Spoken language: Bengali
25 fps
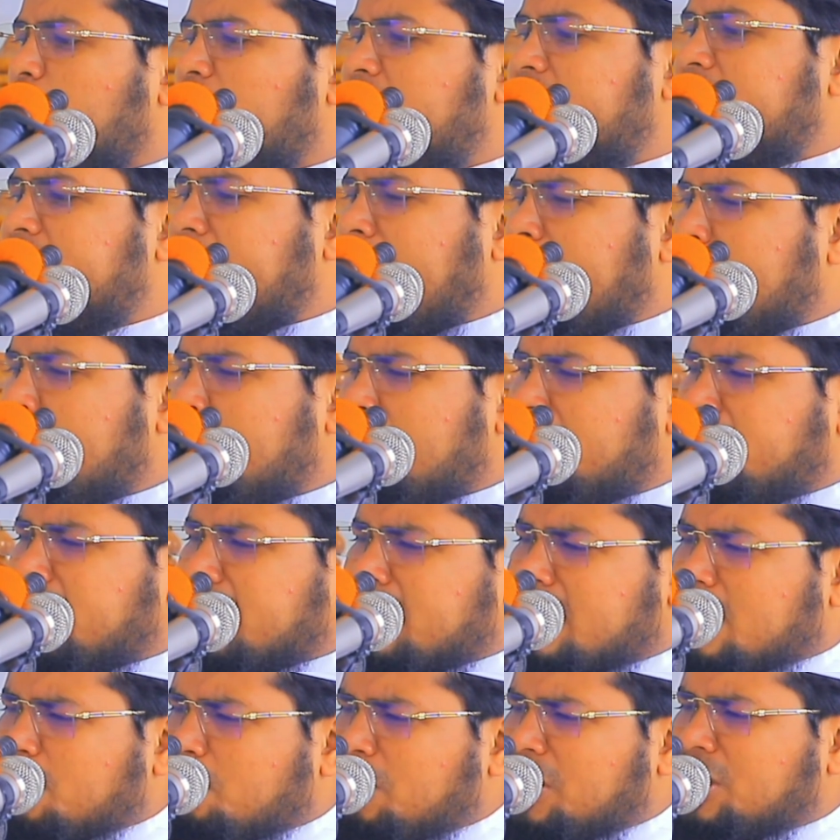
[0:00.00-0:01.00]
সময়
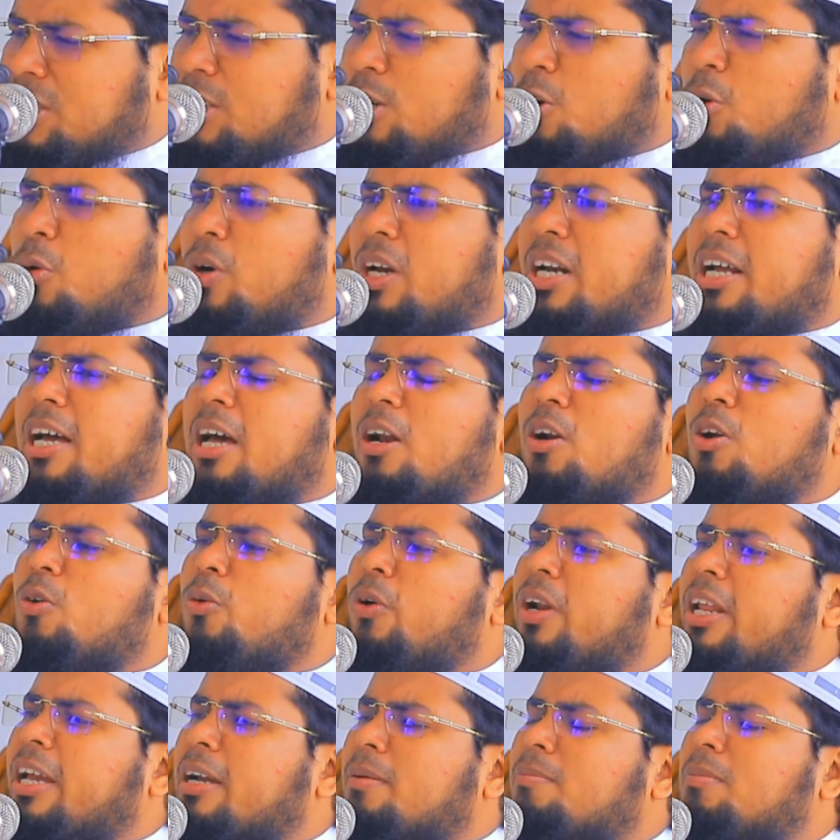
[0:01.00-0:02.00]
ডায়াবেটিক্স বেশি হওয়ার কারণে
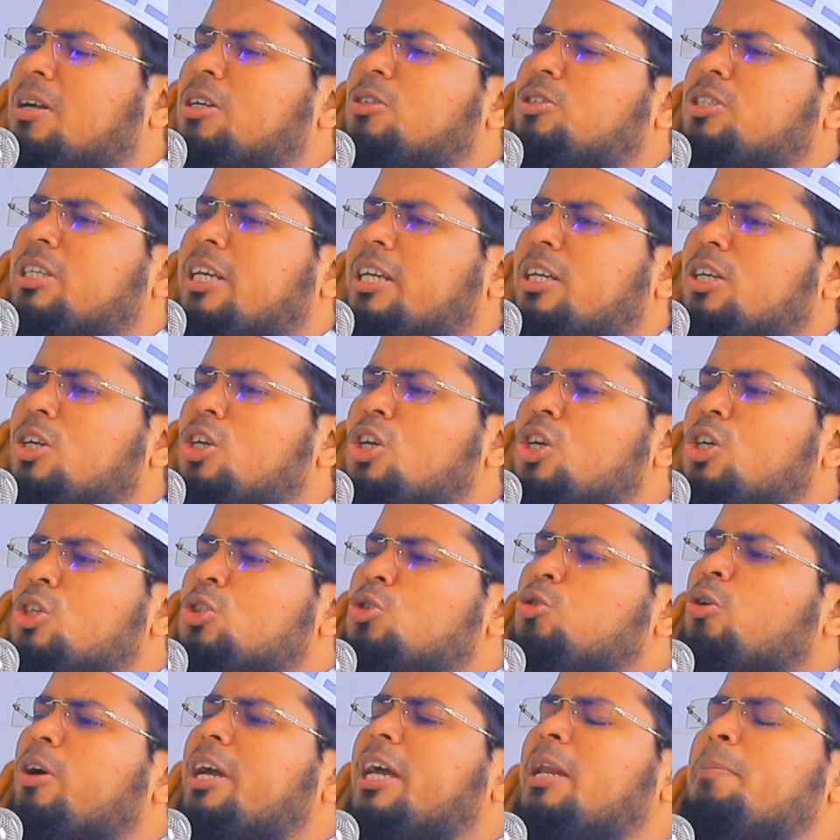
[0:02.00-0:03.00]
অনেক মানুষের
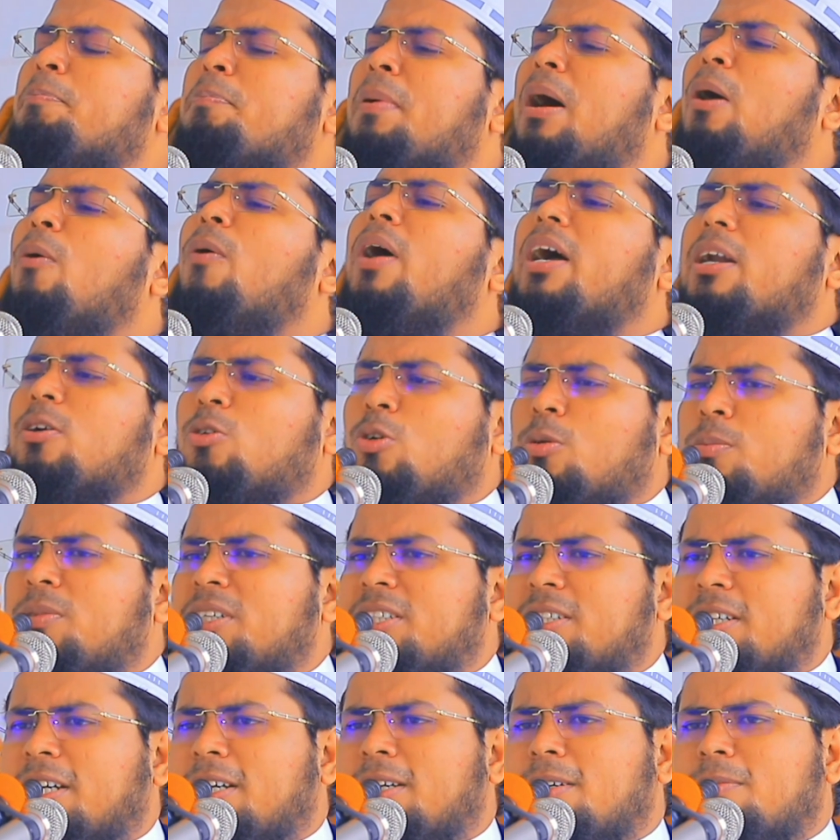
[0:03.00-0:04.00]
চোখের পাওয়ার
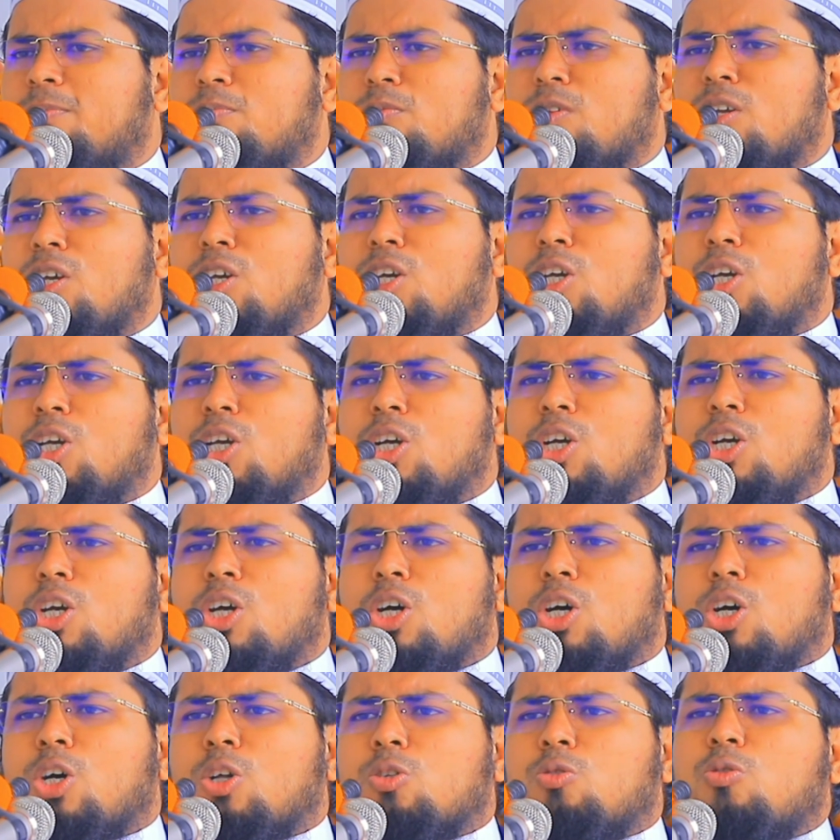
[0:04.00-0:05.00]
কমে যায়
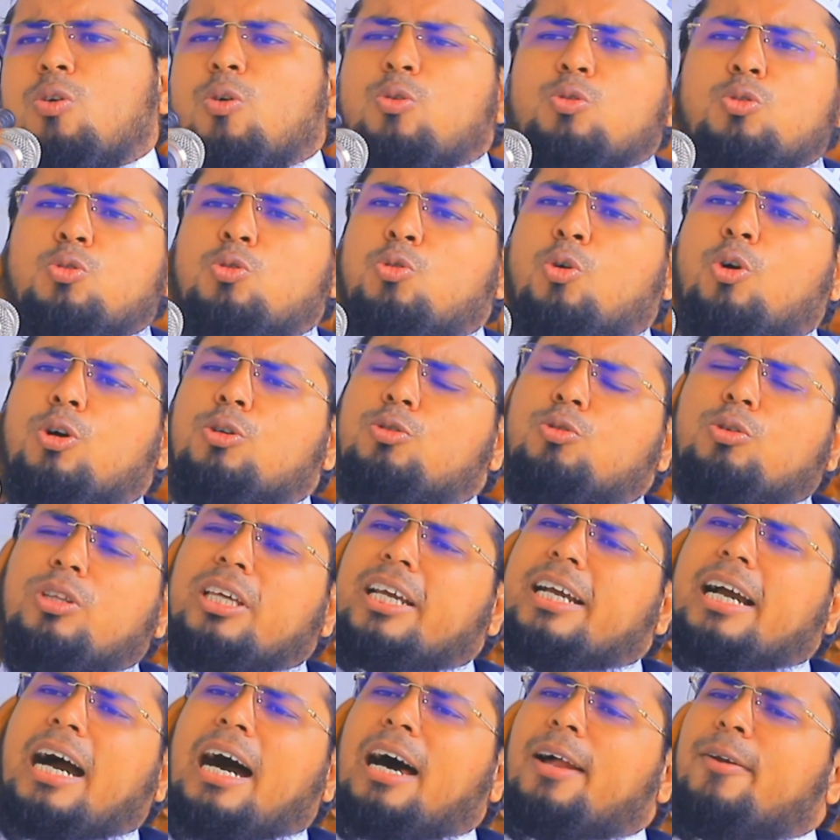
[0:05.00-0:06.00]
তো চোখ
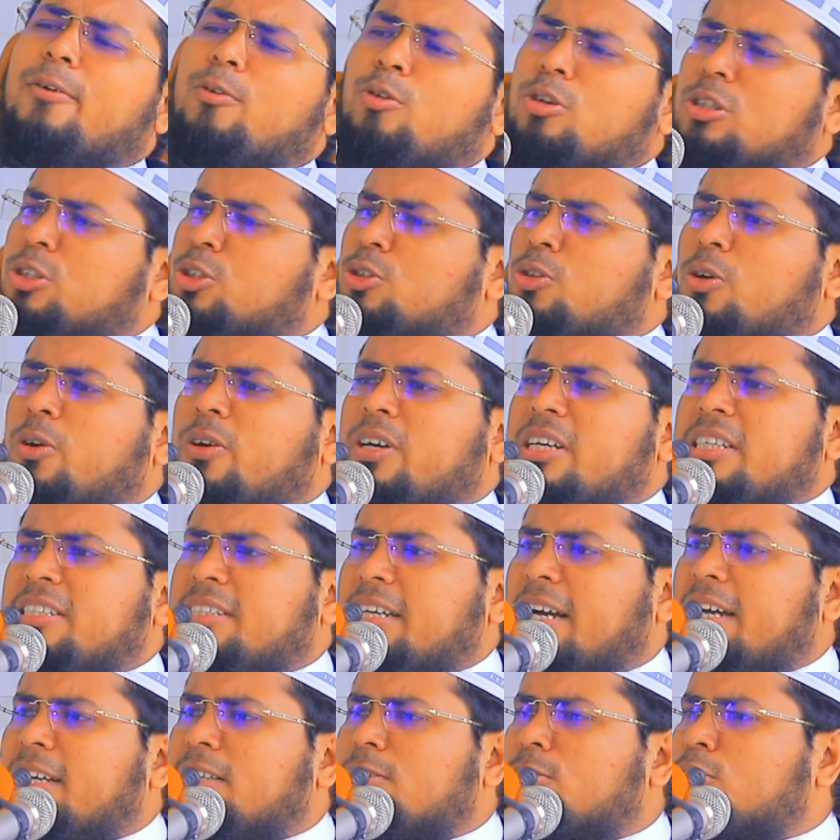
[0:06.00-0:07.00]
যদি কাহারও নষ্ট হয়ে
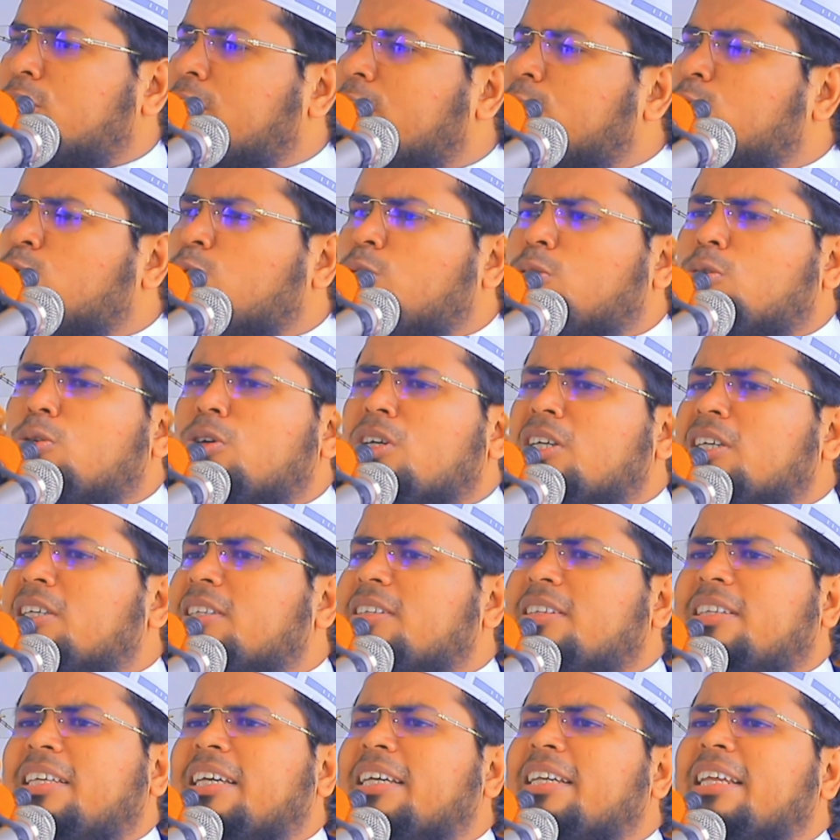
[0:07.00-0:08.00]
যায় সে তো
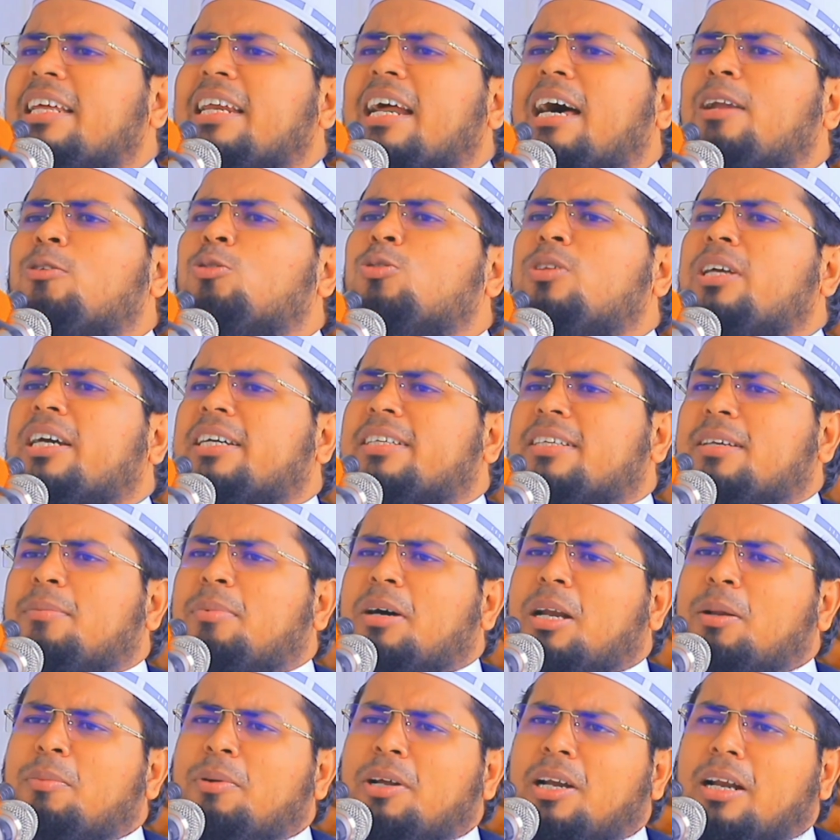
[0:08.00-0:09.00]
দিনের আলো দেখতে
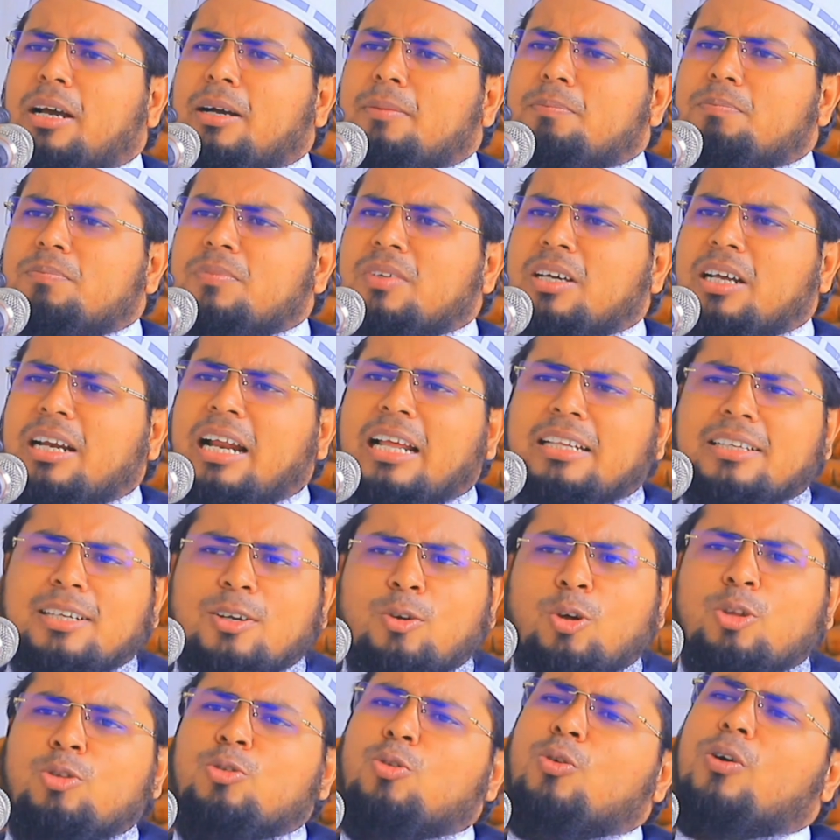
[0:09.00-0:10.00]
পারবে না
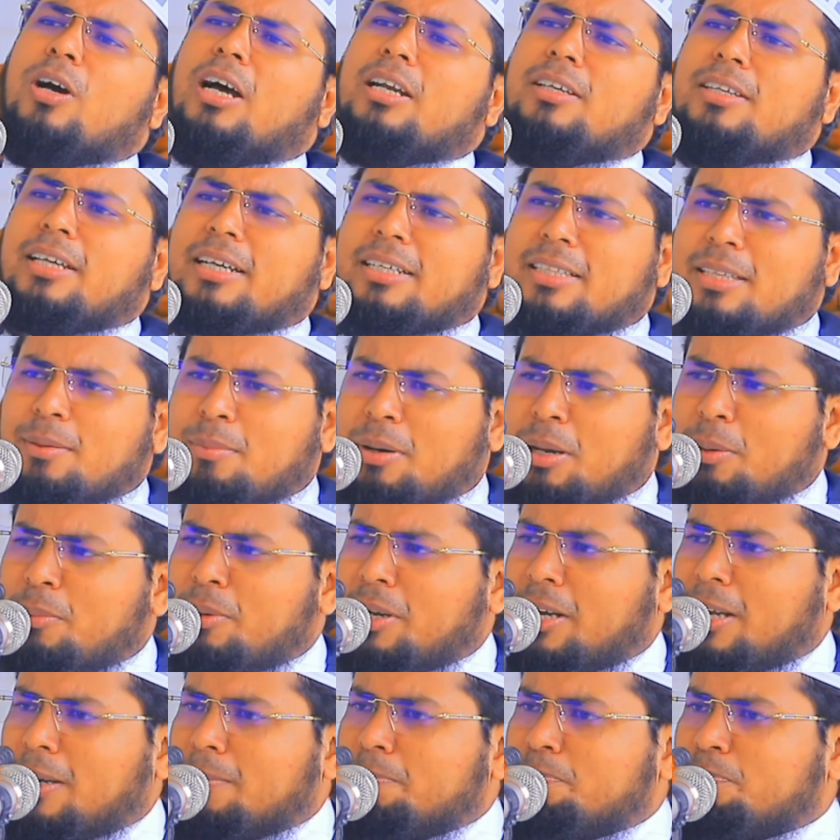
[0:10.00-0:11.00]
রাতের অন্ধকার দেখতে
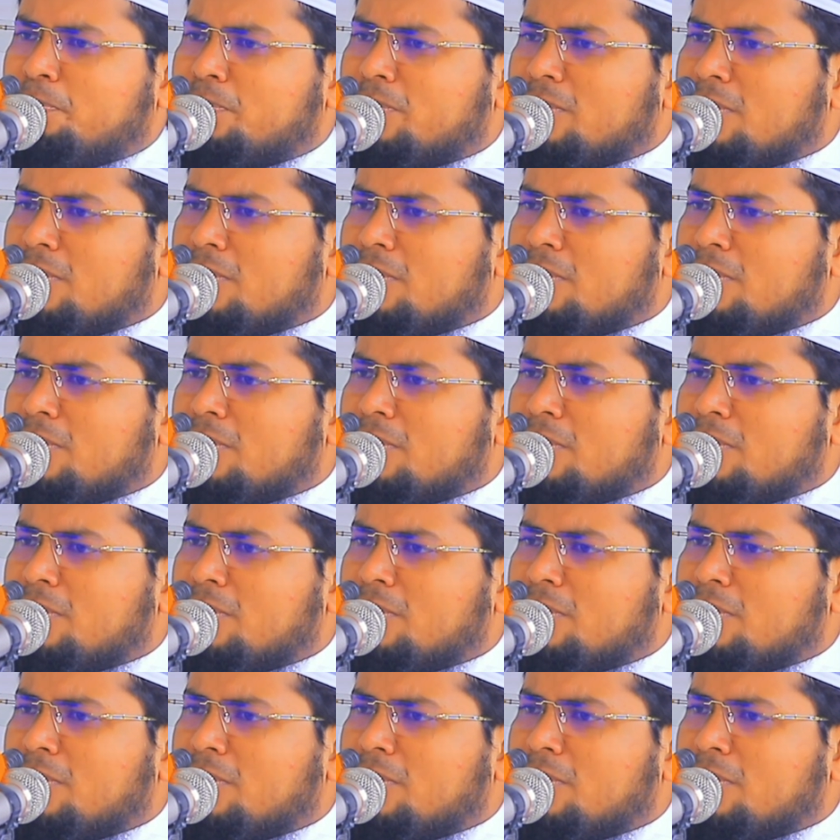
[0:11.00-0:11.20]
পারবে না